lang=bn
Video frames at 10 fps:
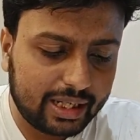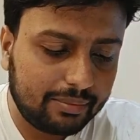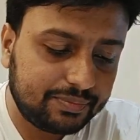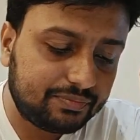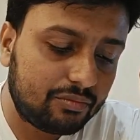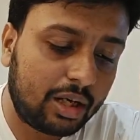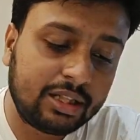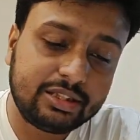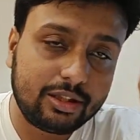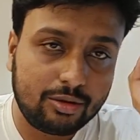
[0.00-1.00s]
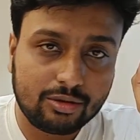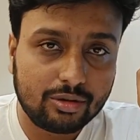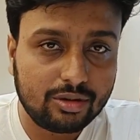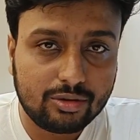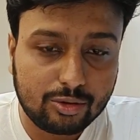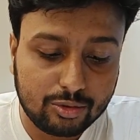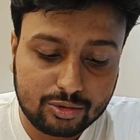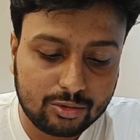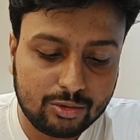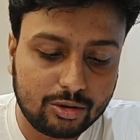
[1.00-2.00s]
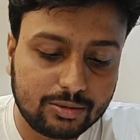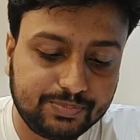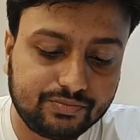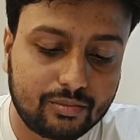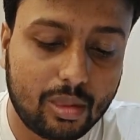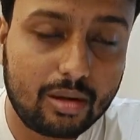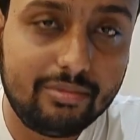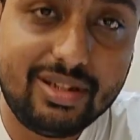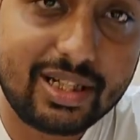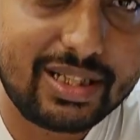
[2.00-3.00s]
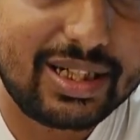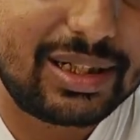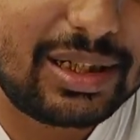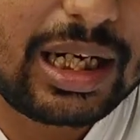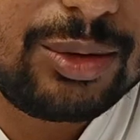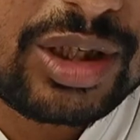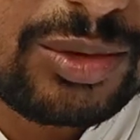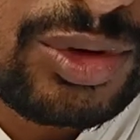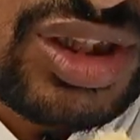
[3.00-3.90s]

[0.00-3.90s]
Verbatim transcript: একটা মাংসের গন্ধ কিন্তু খুব সুন্দর মিশেছে আলুটার